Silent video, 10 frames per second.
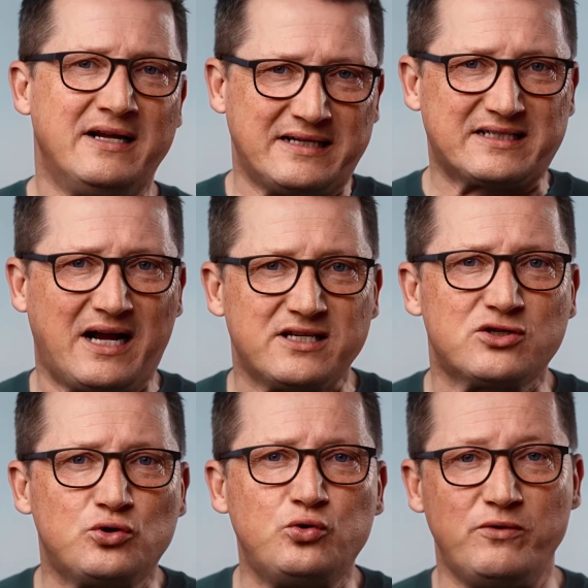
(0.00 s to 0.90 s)
Das
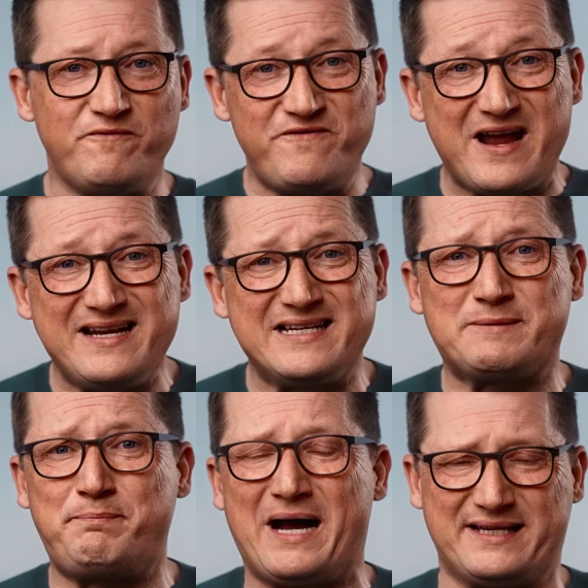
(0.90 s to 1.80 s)
kannst du tun, wenn
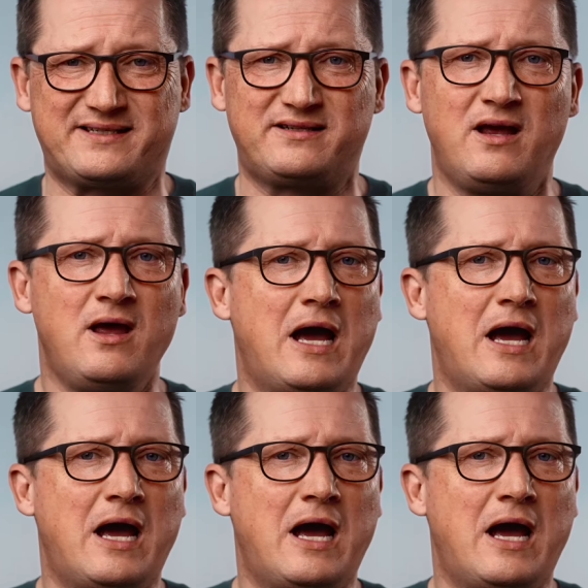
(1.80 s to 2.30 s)
es passt.